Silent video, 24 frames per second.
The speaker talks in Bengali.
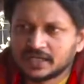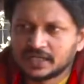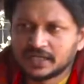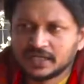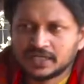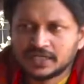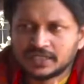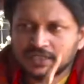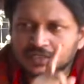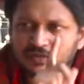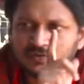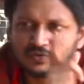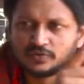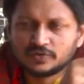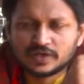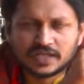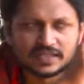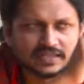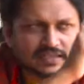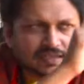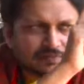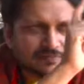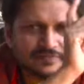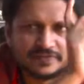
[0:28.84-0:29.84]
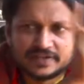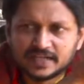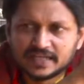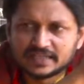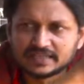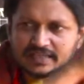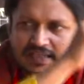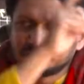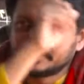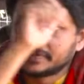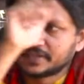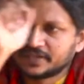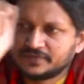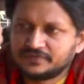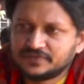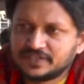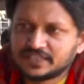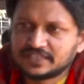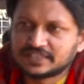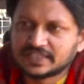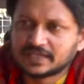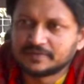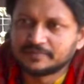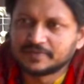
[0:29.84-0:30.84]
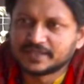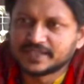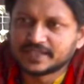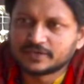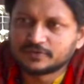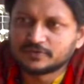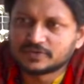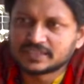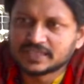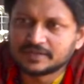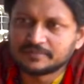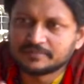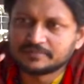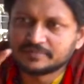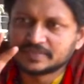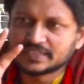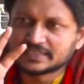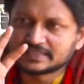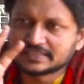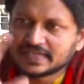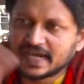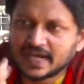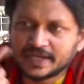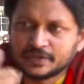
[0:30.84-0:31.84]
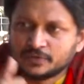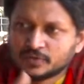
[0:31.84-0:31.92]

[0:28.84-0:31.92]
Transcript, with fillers: দিনটি শুধুমাত্র প্রেমিক প্রেমিকার মধ্যে সীমাবদ্ধ থাকলেও